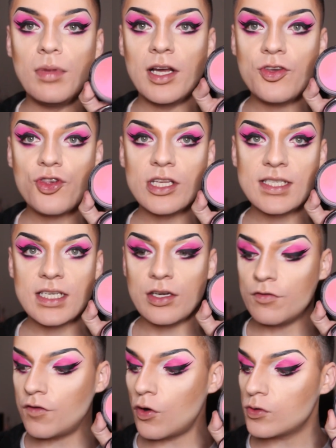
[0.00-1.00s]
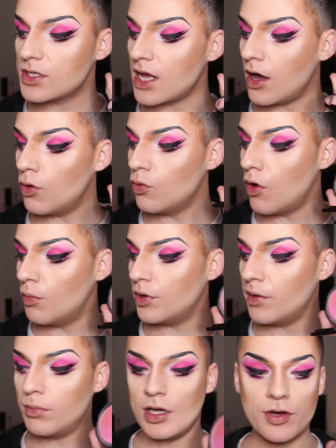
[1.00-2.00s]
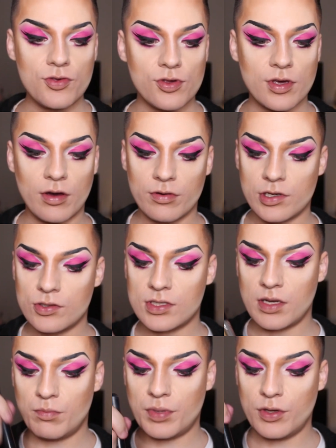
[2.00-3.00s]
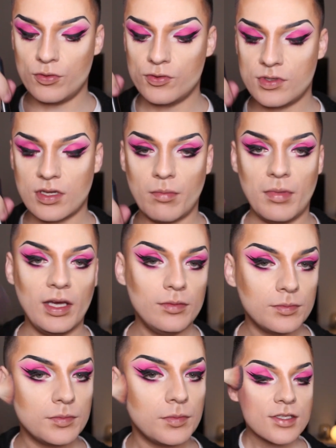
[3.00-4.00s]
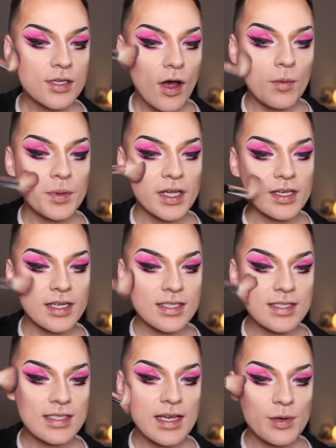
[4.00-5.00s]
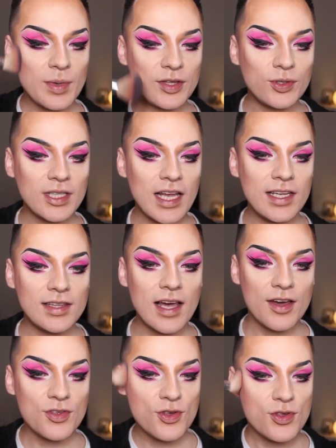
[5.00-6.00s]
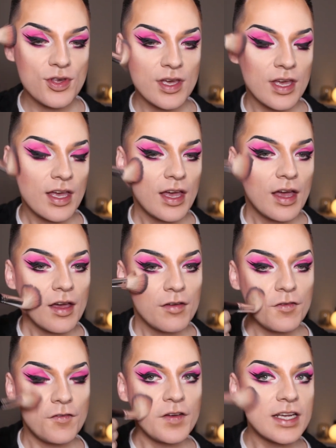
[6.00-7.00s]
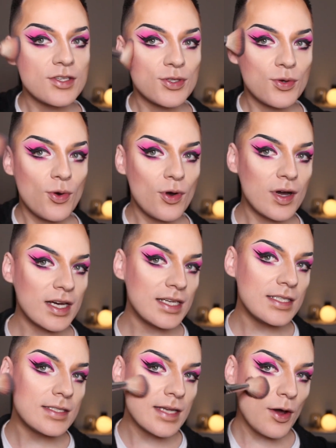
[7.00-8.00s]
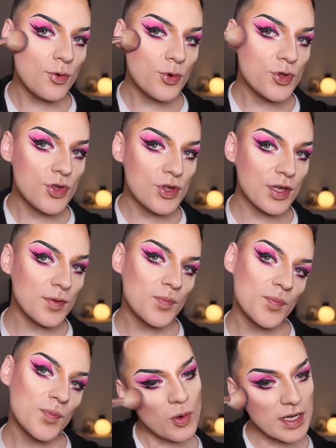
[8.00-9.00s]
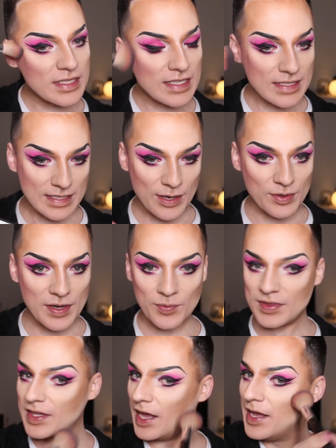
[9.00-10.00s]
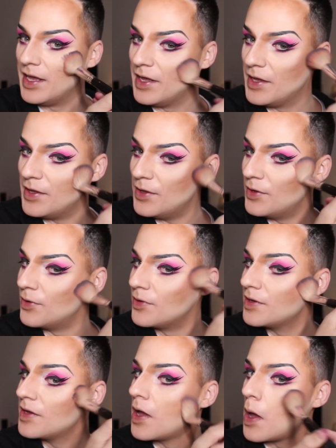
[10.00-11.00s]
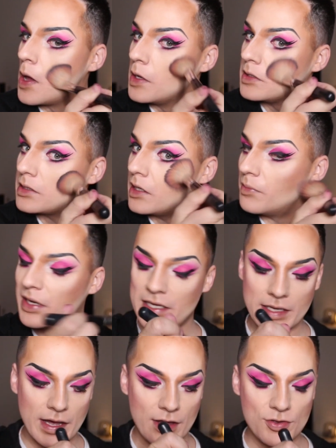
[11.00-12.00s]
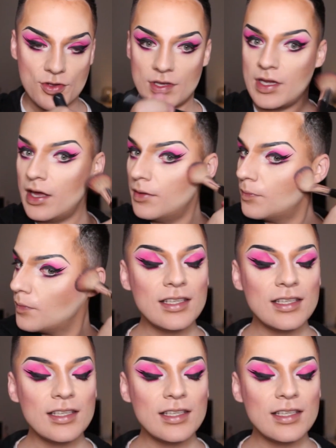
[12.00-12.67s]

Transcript: Blushzinho, vou usar o Ombre Blush, que é o que eu sempre uso também. Só pra trazer uma tonalidade de frescor e saúde. Coisas que eu não tenho sem maquiagem, né?